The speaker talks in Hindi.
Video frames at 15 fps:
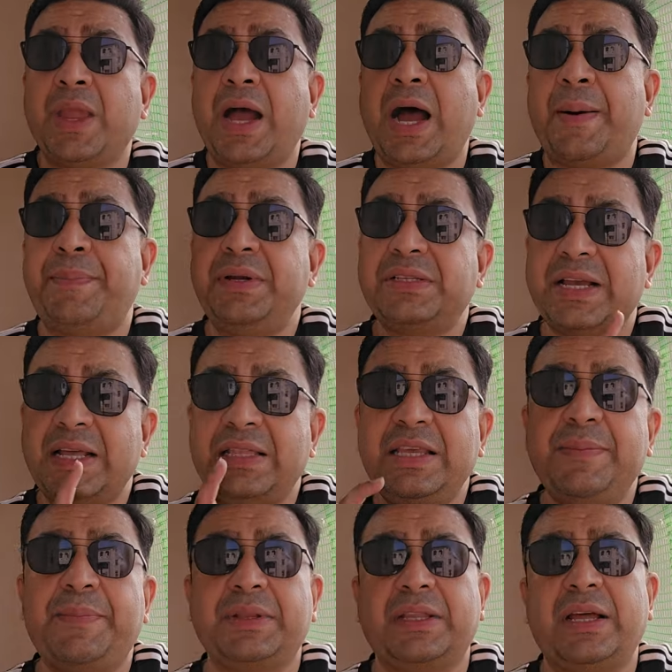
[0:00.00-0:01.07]
आपने शायद ये
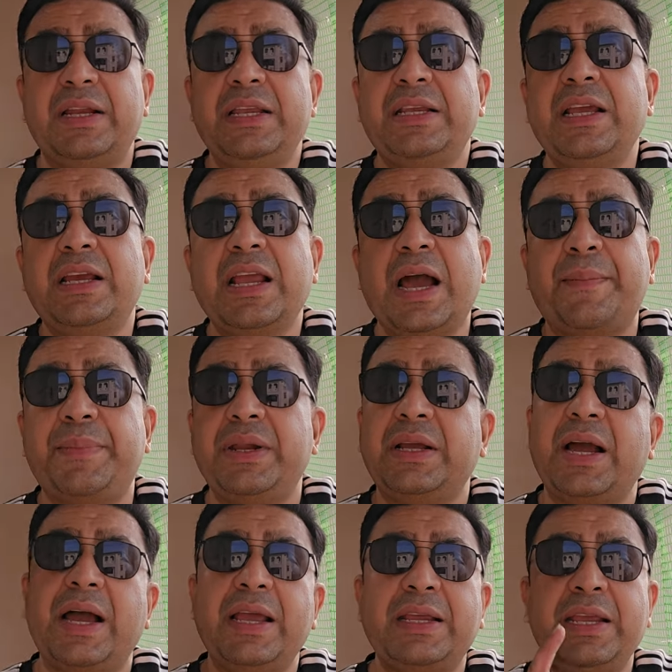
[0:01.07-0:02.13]
पता नहीं किया कि आपने कहा
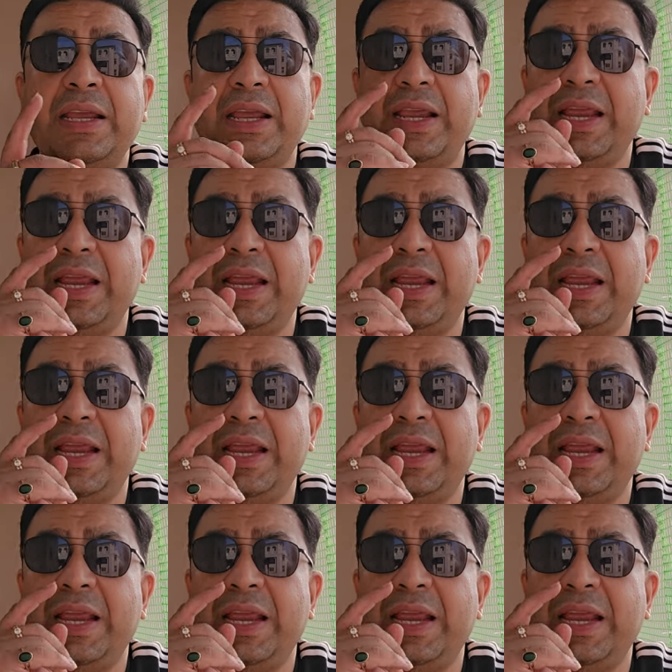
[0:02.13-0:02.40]
है कि